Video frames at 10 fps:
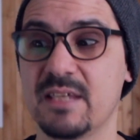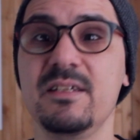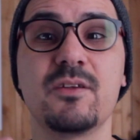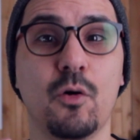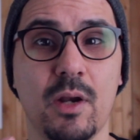
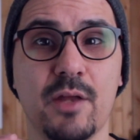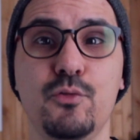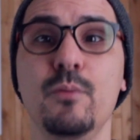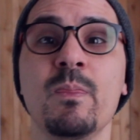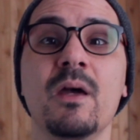J'insiste encore
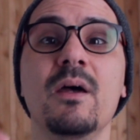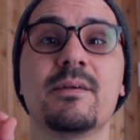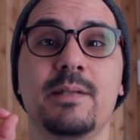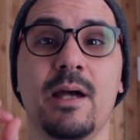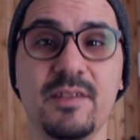là-dessus,
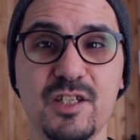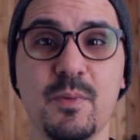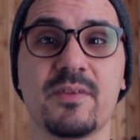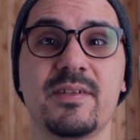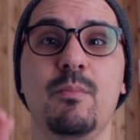c'est
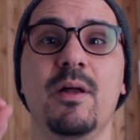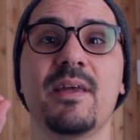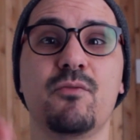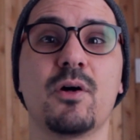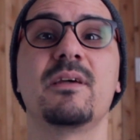indispensable
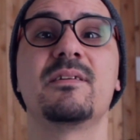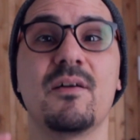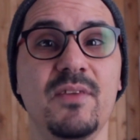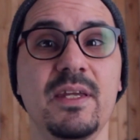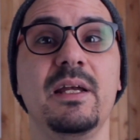d'avoir des
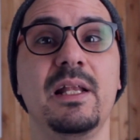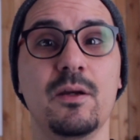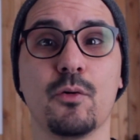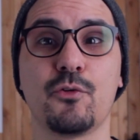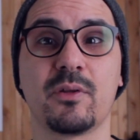avis
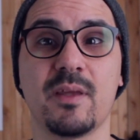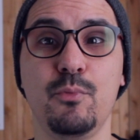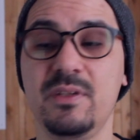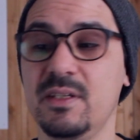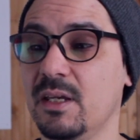clients sur ta
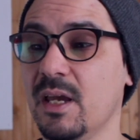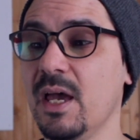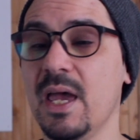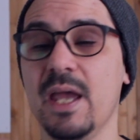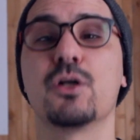boutique.
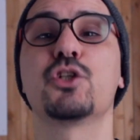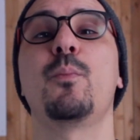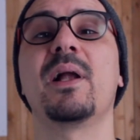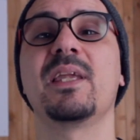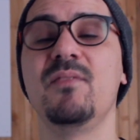Et quand je te
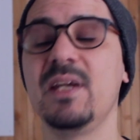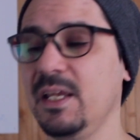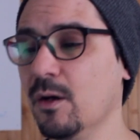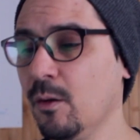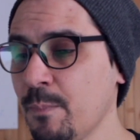parle d'avis
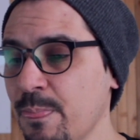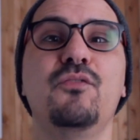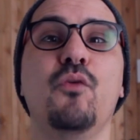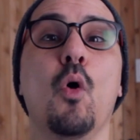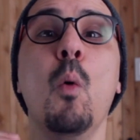clients,
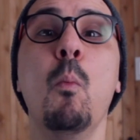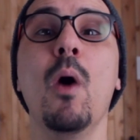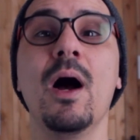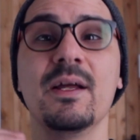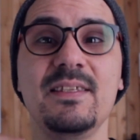il faut au
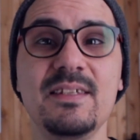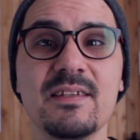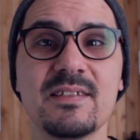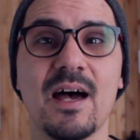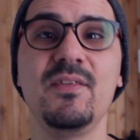moins
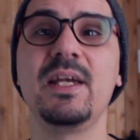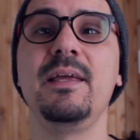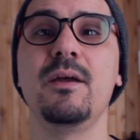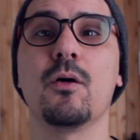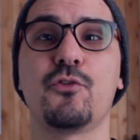10 avis
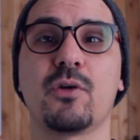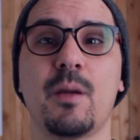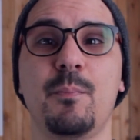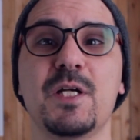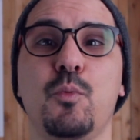clients sur
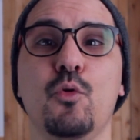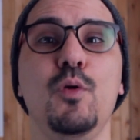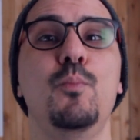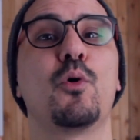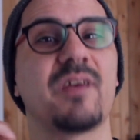ta page
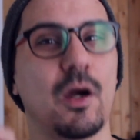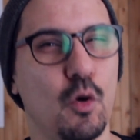produit pour que ça